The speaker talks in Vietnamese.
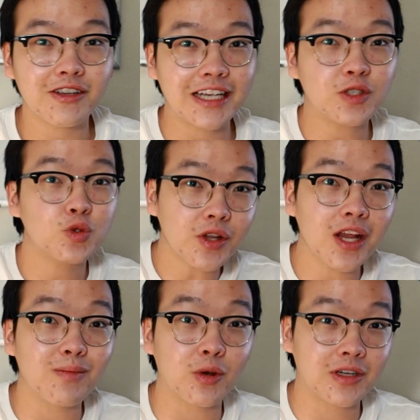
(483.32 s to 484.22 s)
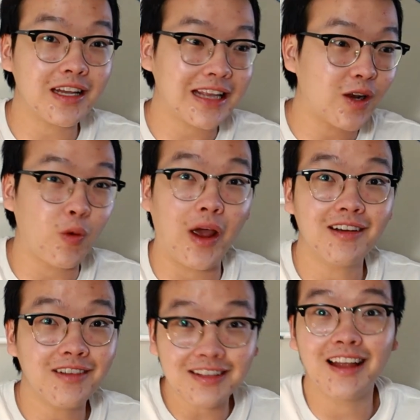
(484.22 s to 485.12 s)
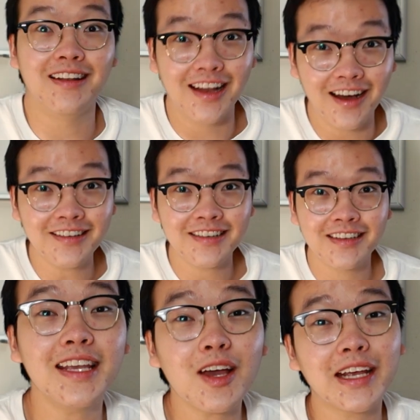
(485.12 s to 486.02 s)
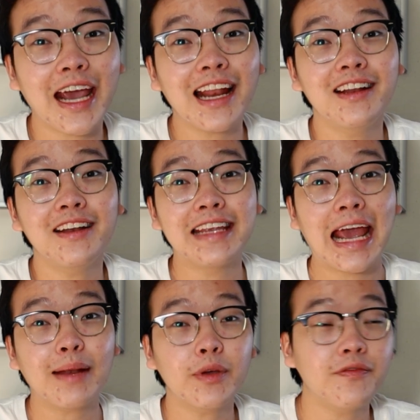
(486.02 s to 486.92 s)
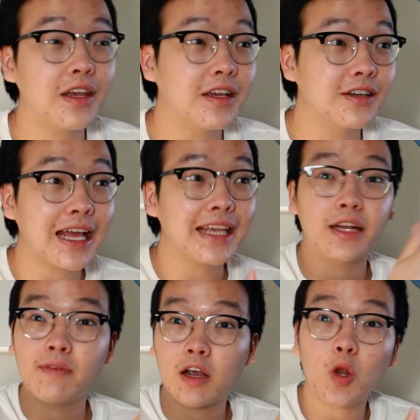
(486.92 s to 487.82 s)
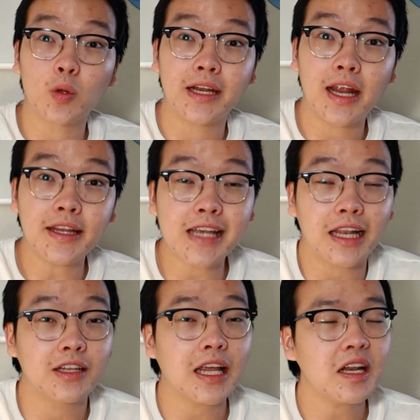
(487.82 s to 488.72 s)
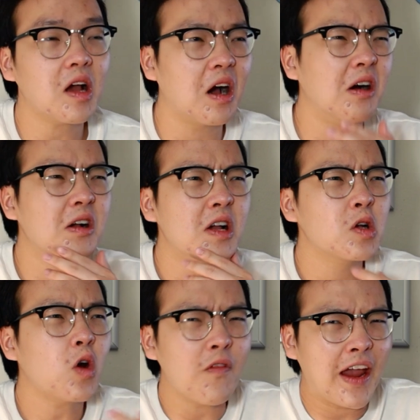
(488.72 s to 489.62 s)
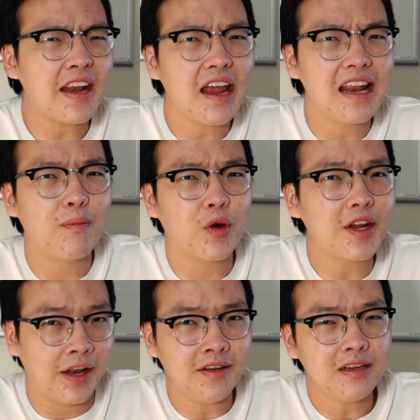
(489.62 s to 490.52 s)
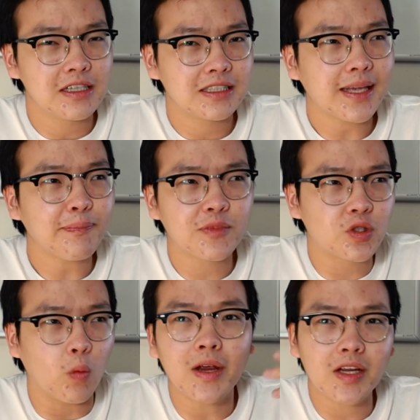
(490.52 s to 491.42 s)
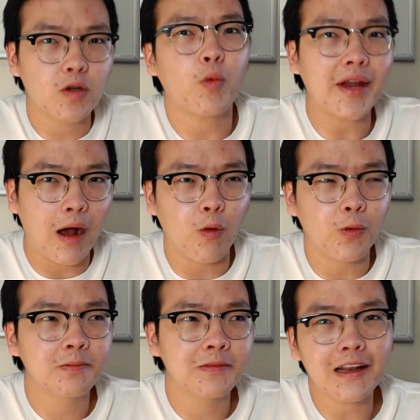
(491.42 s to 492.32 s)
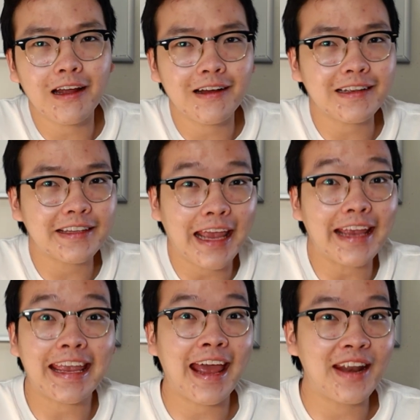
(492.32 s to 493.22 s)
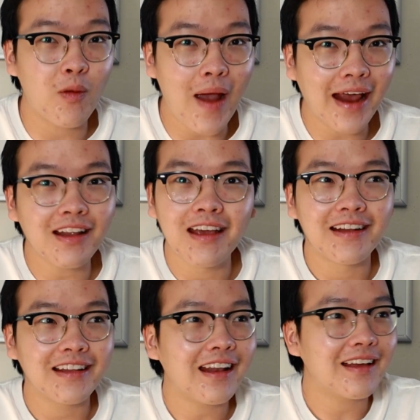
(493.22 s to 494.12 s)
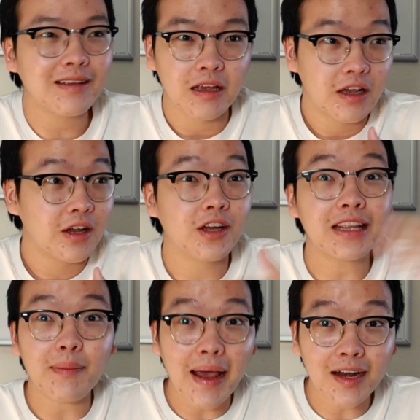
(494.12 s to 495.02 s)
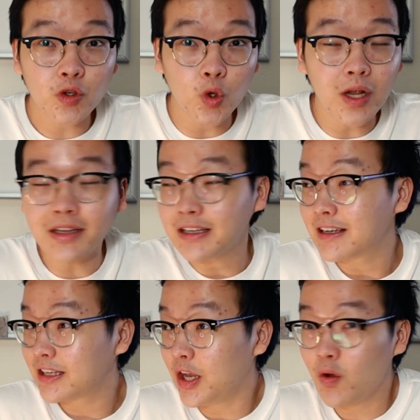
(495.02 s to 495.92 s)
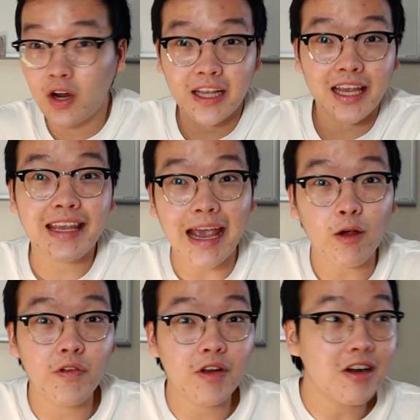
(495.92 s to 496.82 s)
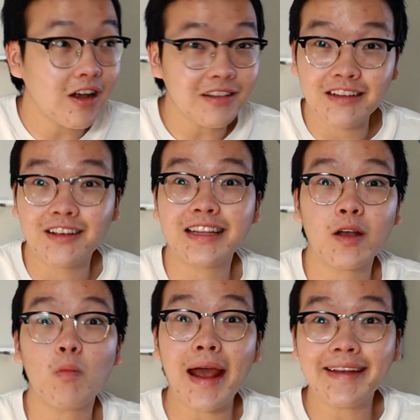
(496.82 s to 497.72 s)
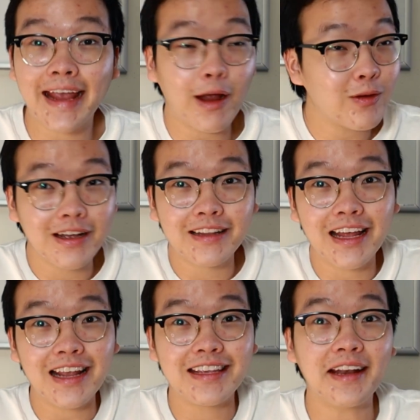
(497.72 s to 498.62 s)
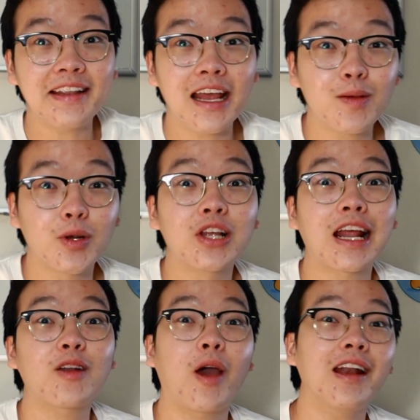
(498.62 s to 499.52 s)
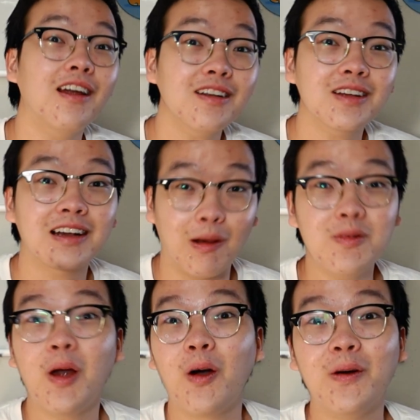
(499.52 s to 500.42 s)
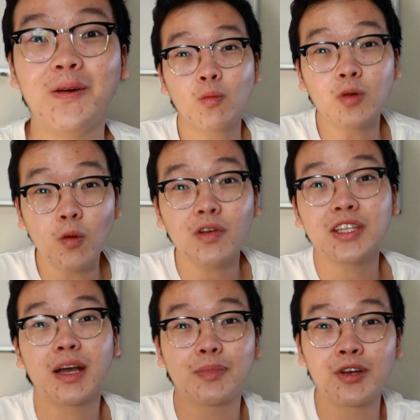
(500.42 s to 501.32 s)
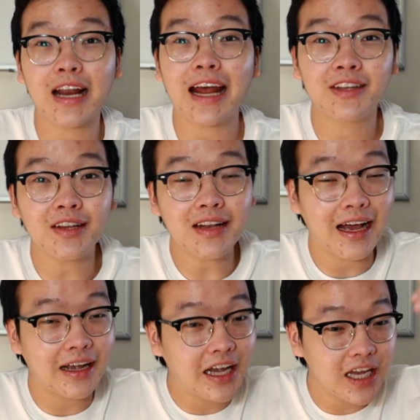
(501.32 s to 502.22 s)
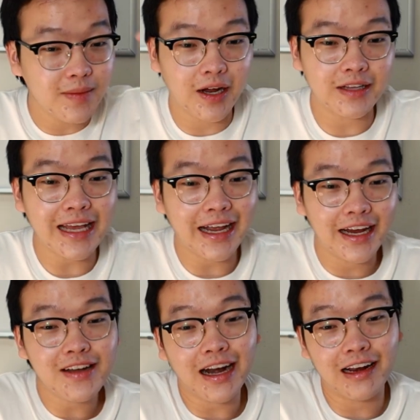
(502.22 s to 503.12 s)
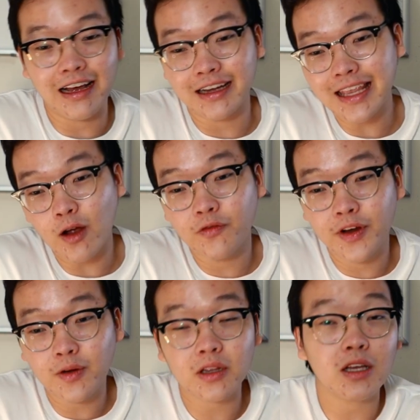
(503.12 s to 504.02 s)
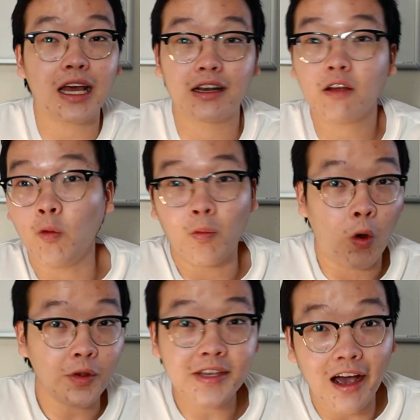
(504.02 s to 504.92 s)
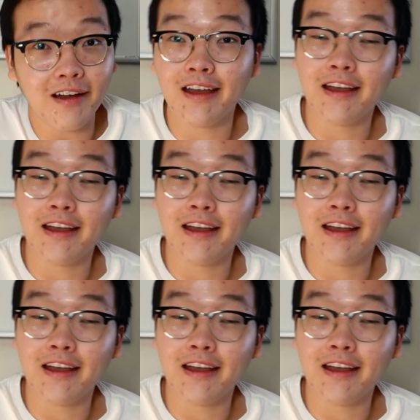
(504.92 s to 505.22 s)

nó sẽ xuất hiện một cái thanh khoản rất là lớn lý do thì khá là đơn giản bởi vì người ta nhìn vào cái đồ thị đến nhật người ta nói ờ à, có vẻ đây là một cái đỉnh sắp chuẩn bị quay đầu thế là nhà nhà đều bán thế là người ta bán có chủ đích nhiều người thấy giá cổ phiếu nó rớt người ta cũng bán theo thế là dẫn đến một lượng thanh khoản lớn khổng lồ cũng đúng với trường hợp ngược lại đó chính là khi mà người ta nghĩ rằng là cái giá cổ phiếu đó tới gần cái vùng hỗ trợ